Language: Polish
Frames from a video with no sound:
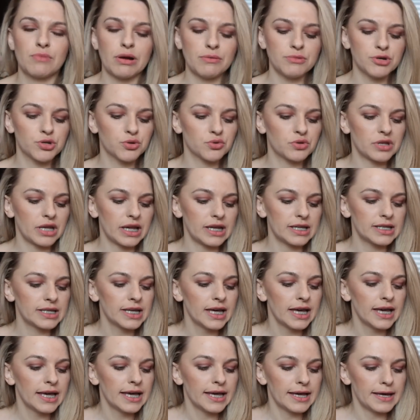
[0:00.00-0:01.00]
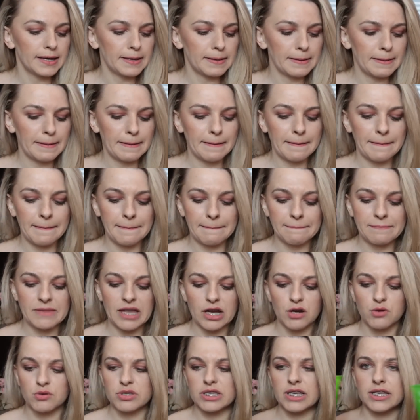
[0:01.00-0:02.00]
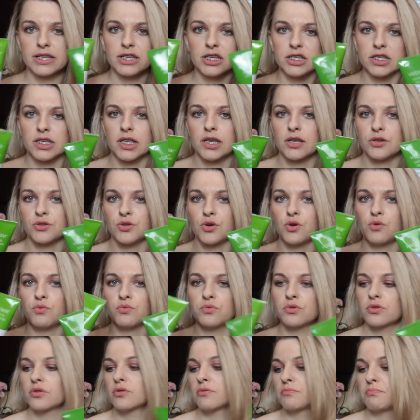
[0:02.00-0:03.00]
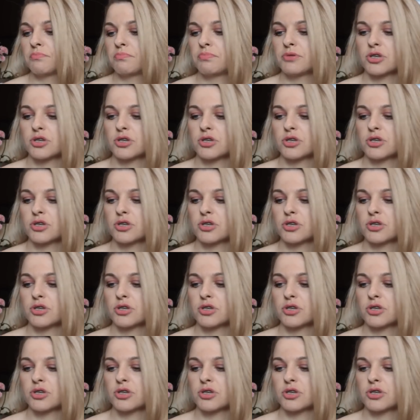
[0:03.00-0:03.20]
Mamy tutaj e, taką serię zieloną, e, y,